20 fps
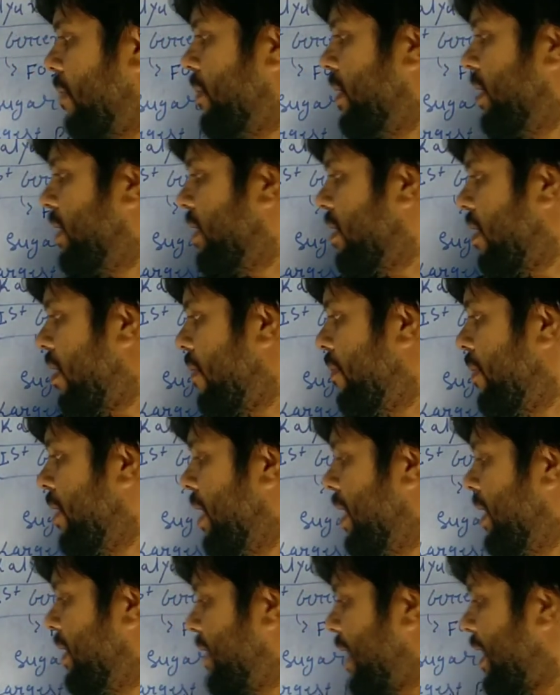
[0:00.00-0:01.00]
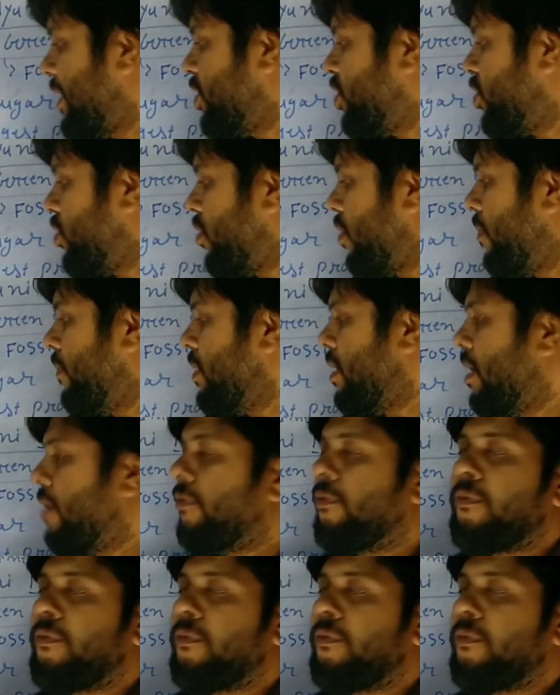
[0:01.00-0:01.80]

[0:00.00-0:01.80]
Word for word: कमिटी ऑफ टेक्सोनॉमी